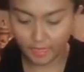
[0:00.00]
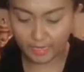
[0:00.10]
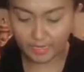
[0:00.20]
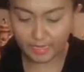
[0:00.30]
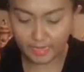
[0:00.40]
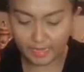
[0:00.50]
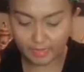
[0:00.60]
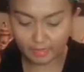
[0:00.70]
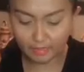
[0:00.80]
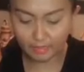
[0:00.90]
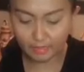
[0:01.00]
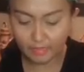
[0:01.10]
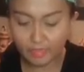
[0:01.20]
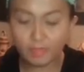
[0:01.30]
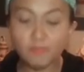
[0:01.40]
Ayan.
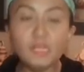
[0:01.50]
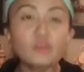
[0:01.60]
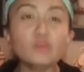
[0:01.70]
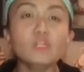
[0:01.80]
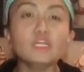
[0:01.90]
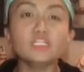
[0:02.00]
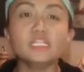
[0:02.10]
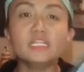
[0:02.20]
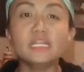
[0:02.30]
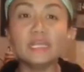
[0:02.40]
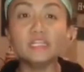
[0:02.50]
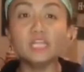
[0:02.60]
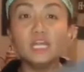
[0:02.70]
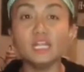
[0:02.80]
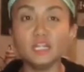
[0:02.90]
Nabili ko lang siya ng
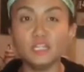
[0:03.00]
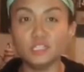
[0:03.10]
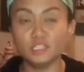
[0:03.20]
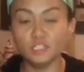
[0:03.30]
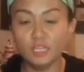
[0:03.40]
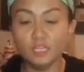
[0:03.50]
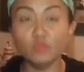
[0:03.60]
$9.